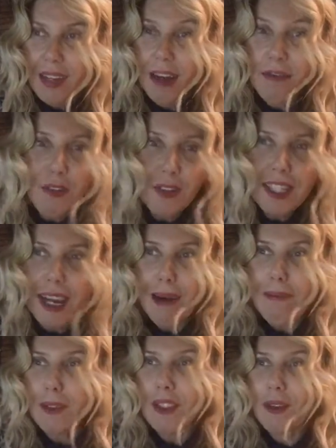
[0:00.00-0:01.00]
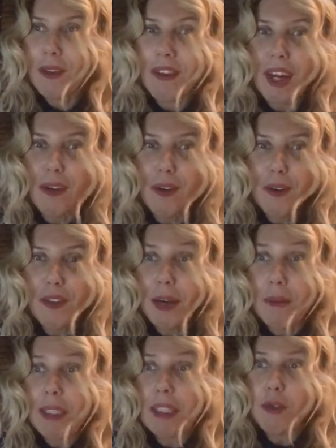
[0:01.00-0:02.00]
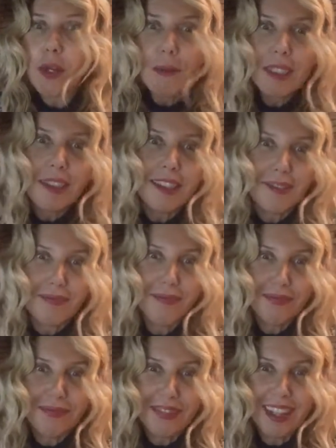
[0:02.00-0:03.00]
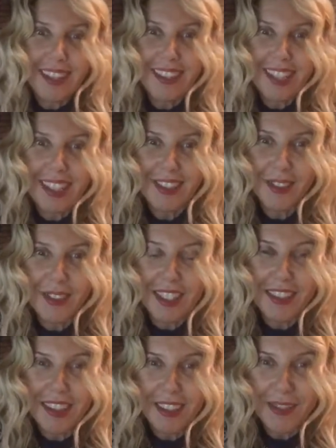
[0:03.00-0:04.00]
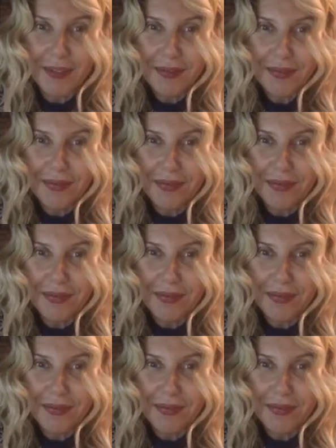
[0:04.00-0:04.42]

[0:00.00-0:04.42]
La follia proseguiva la conta mentre i suoi amici si nascondevano.